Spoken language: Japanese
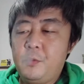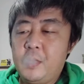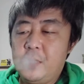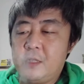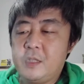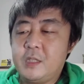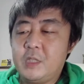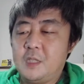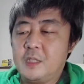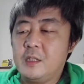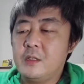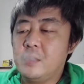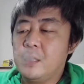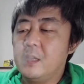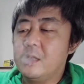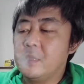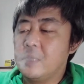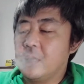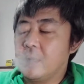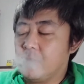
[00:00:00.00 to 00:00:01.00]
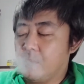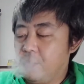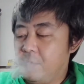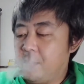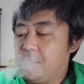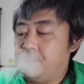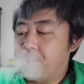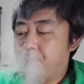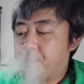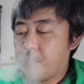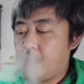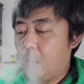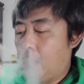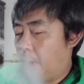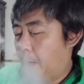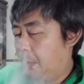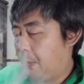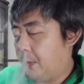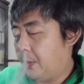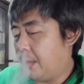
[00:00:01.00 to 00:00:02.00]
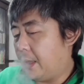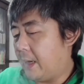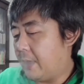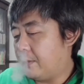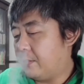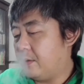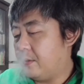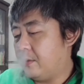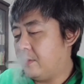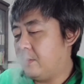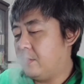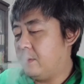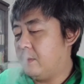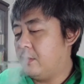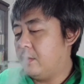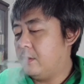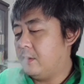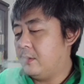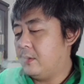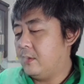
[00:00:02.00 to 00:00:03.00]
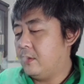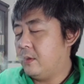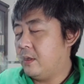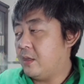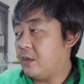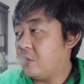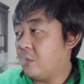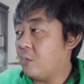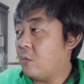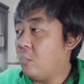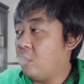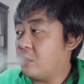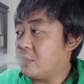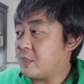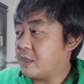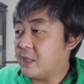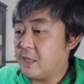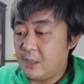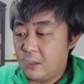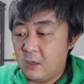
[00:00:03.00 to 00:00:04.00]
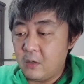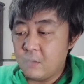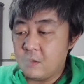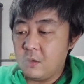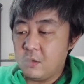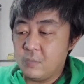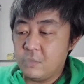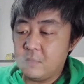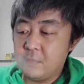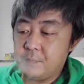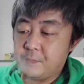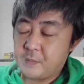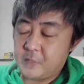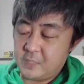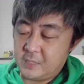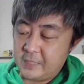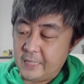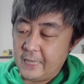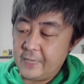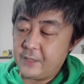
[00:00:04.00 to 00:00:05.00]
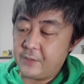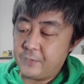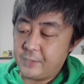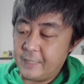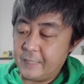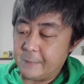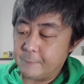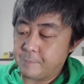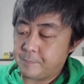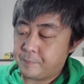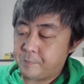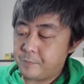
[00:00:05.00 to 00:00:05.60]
ラスチックなんだけど、あのー、一応公式のこのサイトに、